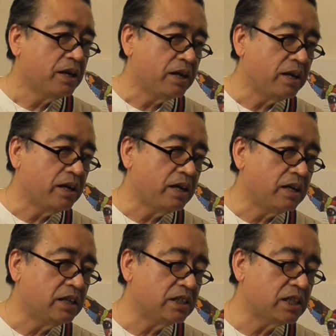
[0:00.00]

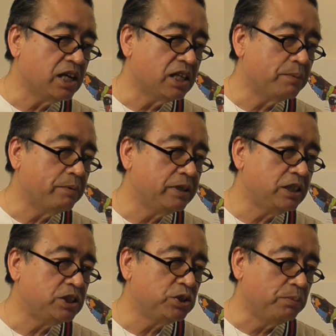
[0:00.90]
えー、埼玉は
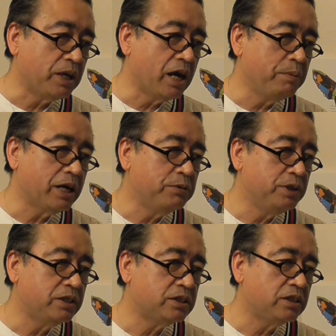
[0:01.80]
日曜日雨が
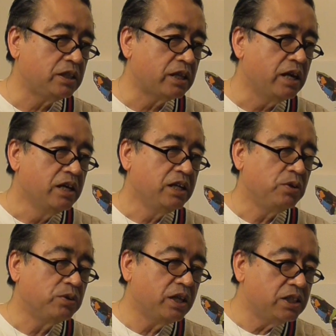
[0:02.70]
降り続いて
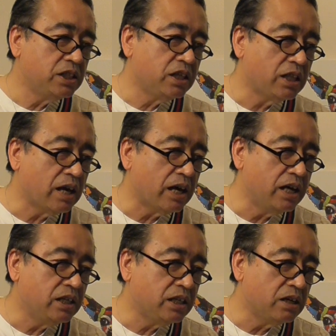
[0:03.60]
予定していた
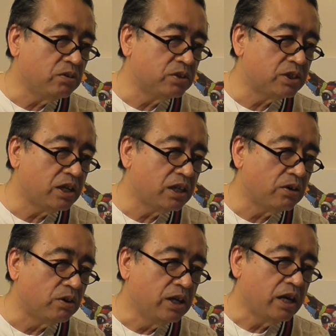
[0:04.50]
愛犬を連れて
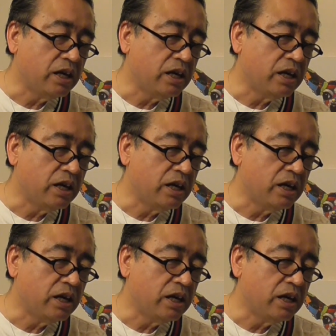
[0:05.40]
の、